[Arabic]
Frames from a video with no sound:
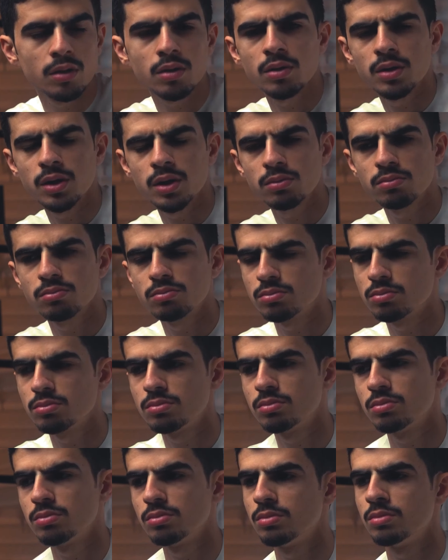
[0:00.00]
لي
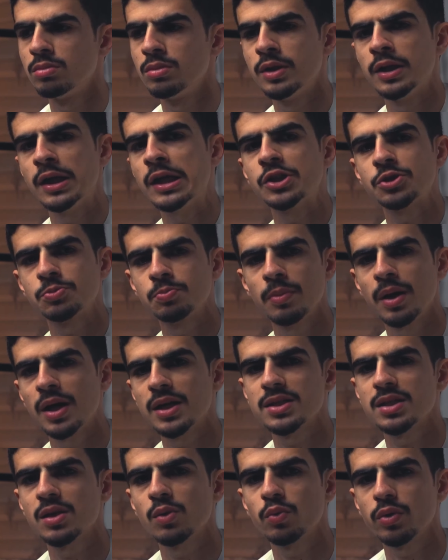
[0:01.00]
ليش ما
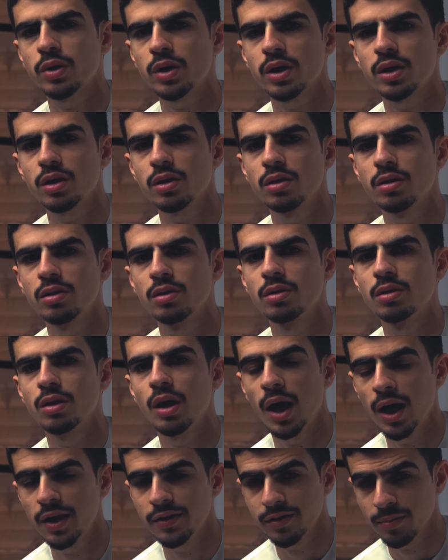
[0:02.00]
أصورك
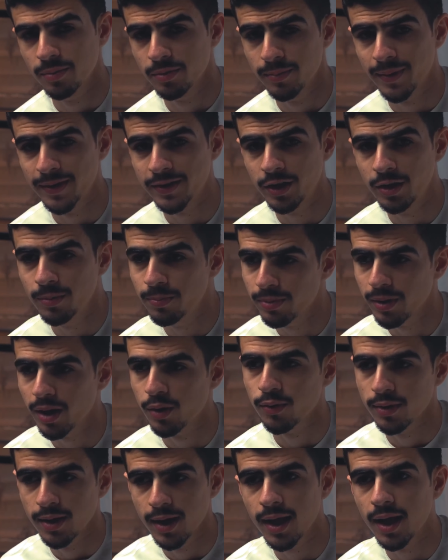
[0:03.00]
آه أنت ما تحب
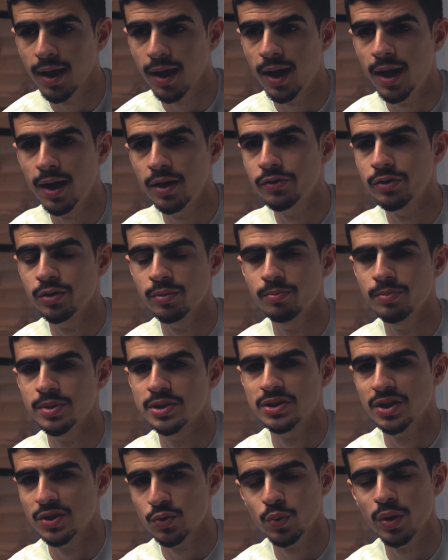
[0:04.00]
أقول له لا عادي
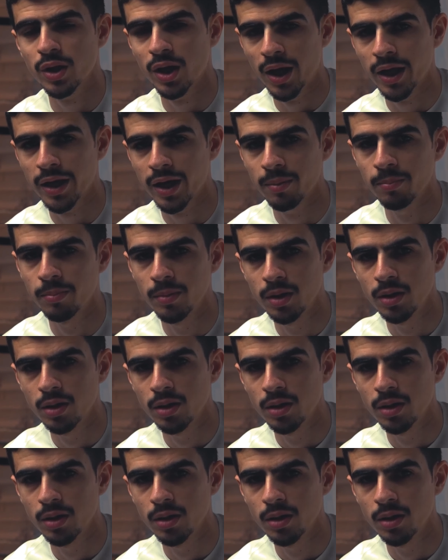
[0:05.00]
بس تصوير حرام